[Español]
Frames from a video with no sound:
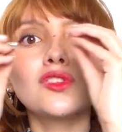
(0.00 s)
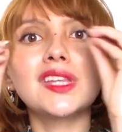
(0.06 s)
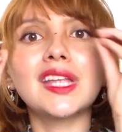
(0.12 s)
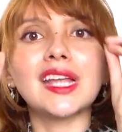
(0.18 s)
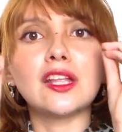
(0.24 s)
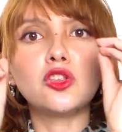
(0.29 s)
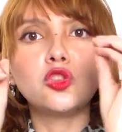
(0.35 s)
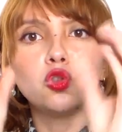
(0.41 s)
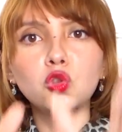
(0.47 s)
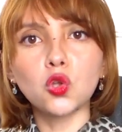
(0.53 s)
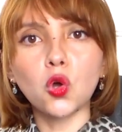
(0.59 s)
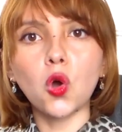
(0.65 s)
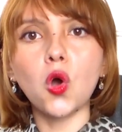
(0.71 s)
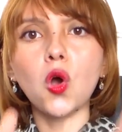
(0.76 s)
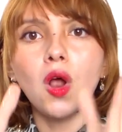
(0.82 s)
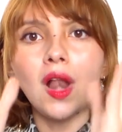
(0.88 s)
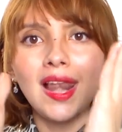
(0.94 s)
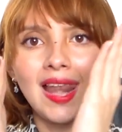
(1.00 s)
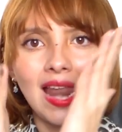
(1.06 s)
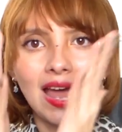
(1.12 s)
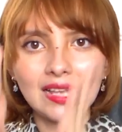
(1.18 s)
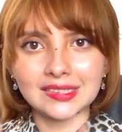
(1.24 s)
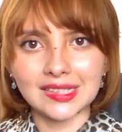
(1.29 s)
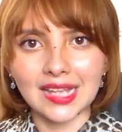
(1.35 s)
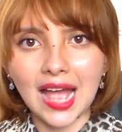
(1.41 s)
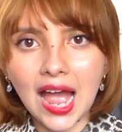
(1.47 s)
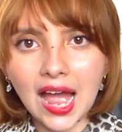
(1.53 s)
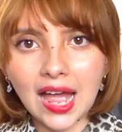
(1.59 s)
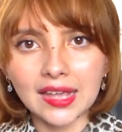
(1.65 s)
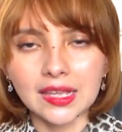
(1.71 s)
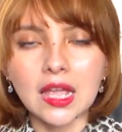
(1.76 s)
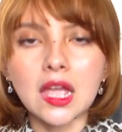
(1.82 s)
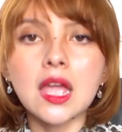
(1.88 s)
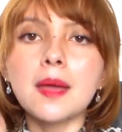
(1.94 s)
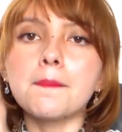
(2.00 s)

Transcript: donde no las hay.